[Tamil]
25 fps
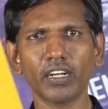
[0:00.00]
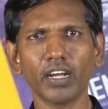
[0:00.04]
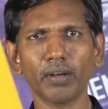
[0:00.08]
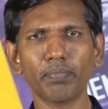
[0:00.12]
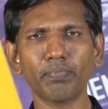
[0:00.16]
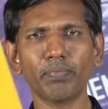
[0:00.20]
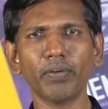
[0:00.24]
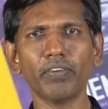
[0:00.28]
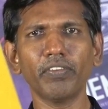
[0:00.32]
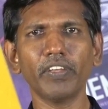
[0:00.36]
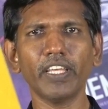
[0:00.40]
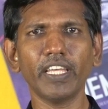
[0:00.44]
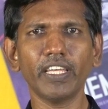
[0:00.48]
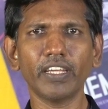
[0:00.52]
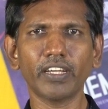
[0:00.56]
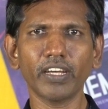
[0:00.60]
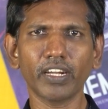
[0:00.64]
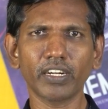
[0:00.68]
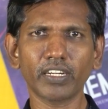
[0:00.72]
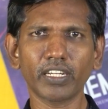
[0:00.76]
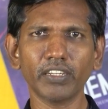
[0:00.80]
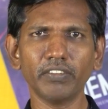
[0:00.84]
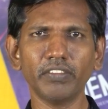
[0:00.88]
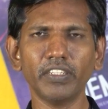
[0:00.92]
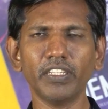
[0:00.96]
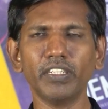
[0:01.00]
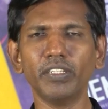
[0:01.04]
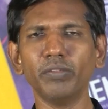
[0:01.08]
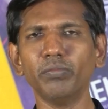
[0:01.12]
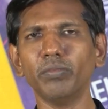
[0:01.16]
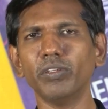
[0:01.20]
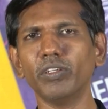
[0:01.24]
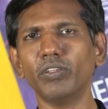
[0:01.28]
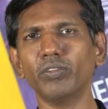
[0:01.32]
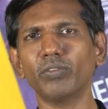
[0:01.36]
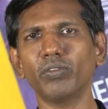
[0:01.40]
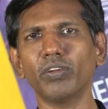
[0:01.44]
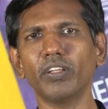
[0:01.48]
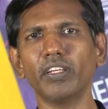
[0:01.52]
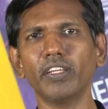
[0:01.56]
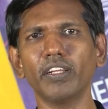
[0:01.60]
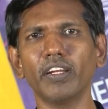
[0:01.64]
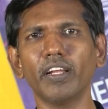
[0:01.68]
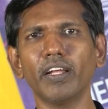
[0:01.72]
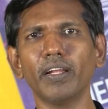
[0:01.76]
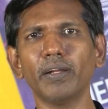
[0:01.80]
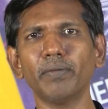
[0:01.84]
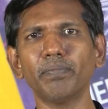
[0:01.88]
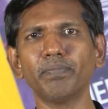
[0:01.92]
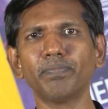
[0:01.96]
கற்பவை கற்க வேண்டும் என்று
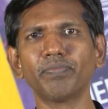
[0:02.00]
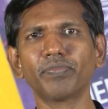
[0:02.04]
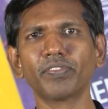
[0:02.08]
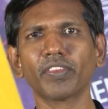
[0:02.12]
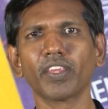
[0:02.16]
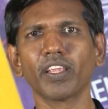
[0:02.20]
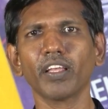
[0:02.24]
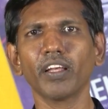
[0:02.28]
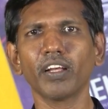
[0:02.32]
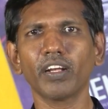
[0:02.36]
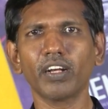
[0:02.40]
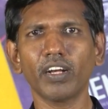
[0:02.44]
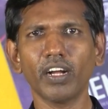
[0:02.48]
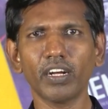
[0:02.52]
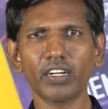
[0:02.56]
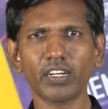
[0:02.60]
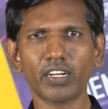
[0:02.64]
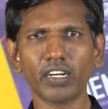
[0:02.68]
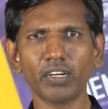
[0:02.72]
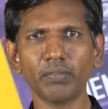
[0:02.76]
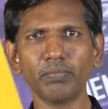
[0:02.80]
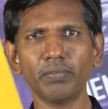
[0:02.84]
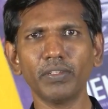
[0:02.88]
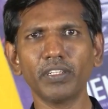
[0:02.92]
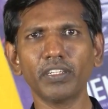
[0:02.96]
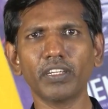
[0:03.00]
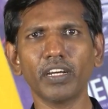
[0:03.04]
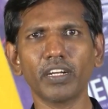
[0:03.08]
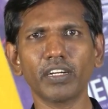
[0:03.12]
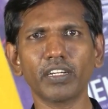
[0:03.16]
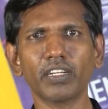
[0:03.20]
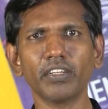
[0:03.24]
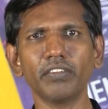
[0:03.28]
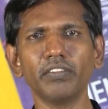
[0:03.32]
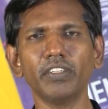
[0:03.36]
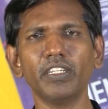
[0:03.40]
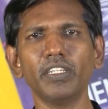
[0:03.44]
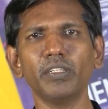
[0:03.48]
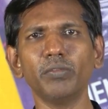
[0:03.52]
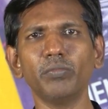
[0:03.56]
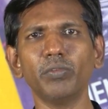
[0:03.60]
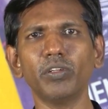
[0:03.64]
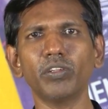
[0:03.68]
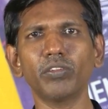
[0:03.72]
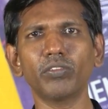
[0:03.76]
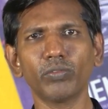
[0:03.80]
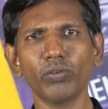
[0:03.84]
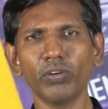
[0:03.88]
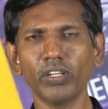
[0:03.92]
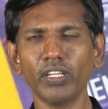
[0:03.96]
சொல்கிறார் கற்றபின் கற்க வேண்டும்
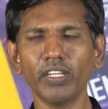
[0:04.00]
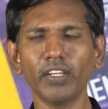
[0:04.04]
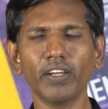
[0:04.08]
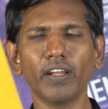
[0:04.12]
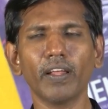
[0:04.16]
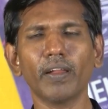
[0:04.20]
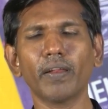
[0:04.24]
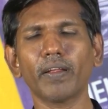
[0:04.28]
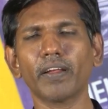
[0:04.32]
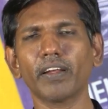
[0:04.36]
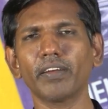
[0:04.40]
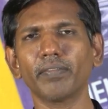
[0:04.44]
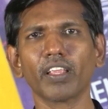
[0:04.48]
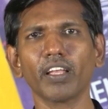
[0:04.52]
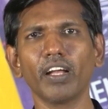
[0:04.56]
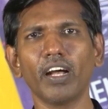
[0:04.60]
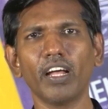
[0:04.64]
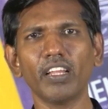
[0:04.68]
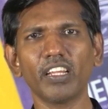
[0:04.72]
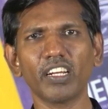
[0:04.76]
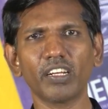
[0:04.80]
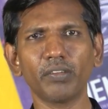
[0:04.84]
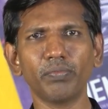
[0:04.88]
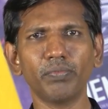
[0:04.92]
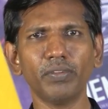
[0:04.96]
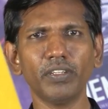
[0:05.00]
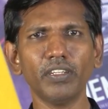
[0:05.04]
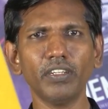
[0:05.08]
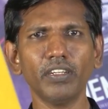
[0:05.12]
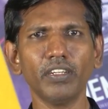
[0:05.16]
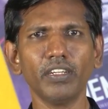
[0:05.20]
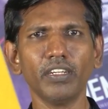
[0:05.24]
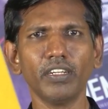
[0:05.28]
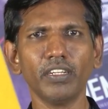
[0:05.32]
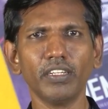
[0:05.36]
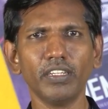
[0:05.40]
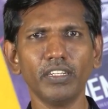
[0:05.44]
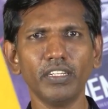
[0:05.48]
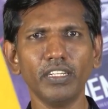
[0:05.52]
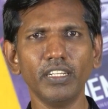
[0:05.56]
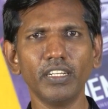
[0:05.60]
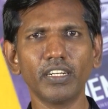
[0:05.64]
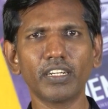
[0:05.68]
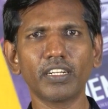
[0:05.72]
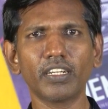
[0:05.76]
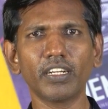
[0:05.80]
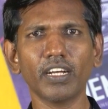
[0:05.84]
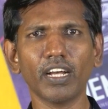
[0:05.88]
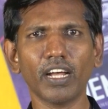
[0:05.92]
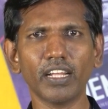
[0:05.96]
என்று சொல்கிறார் அதற்கு பின்
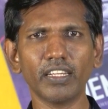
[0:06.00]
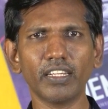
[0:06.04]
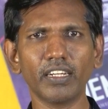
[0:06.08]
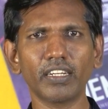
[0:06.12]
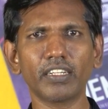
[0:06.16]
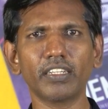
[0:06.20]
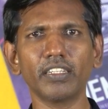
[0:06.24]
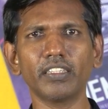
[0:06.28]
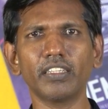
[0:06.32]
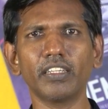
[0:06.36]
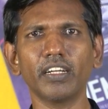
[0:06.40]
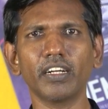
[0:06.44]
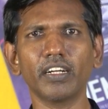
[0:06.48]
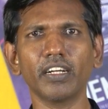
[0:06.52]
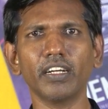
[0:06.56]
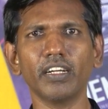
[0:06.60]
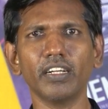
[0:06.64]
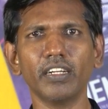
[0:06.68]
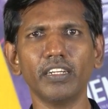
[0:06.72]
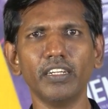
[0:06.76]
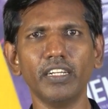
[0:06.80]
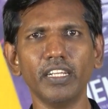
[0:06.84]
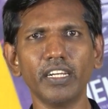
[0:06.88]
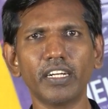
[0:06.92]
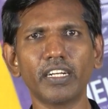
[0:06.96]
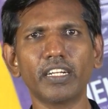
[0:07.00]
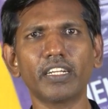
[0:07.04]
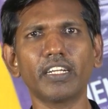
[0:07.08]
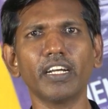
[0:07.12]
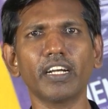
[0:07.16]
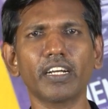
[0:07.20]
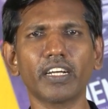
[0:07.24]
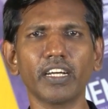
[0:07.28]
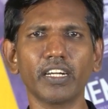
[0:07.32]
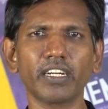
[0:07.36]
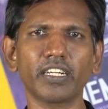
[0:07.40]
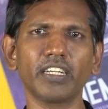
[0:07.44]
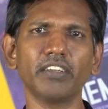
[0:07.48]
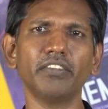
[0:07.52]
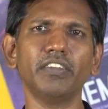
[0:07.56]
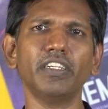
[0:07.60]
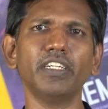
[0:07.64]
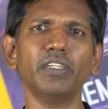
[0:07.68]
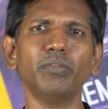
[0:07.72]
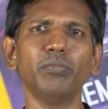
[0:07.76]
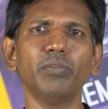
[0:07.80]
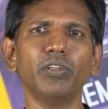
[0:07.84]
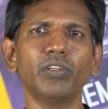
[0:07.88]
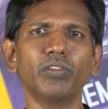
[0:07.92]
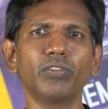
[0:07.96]
நிற்க அதற்கு தக நிற்க கற்க
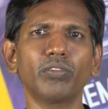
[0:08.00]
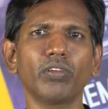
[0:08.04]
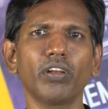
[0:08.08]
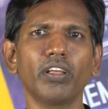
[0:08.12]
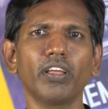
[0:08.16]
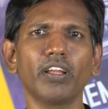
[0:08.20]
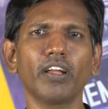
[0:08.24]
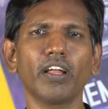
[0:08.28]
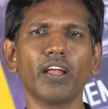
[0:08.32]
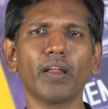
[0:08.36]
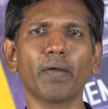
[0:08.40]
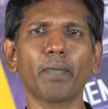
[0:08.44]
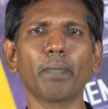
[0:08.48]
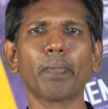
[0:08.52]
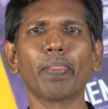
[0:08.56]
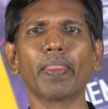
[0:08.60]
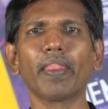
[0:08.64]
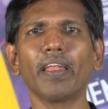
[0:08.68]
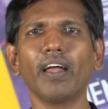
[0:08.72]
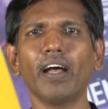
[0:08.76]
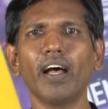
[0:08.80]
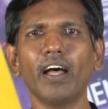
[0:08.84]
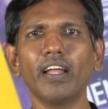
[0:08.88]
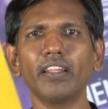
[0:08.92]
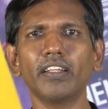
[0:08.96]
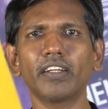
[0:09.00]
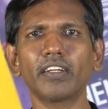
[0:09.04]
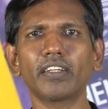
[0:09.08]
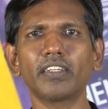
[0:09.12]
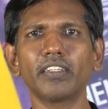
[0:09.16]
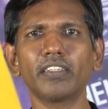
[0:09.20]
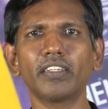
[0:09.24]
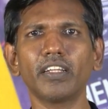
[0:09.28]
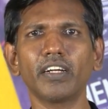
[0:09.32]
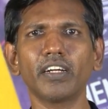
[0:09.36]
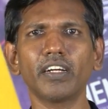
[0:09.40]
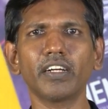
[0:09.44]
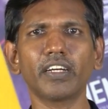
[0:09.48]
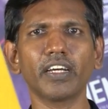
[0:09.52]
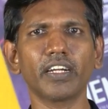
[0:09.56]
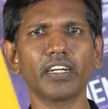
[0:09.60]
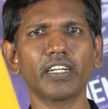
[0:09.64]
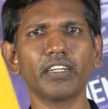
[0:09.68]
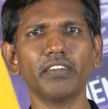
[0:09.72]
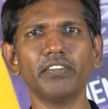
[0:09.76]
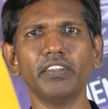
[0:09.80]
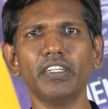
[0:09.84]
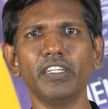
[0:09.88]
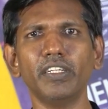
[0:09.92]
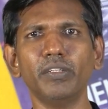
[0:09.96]
வேண்டும் என்று சொல்கிறார் அதற்கு தக
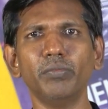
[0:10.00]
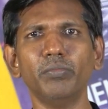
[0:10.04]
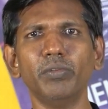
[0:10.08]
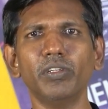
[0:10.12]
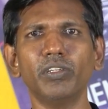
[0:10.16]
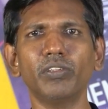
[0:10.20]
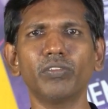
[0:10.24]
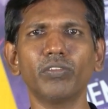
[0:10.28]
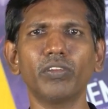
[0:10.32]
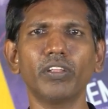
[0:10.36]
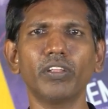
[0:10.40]
கற்க வேண்டும் என்று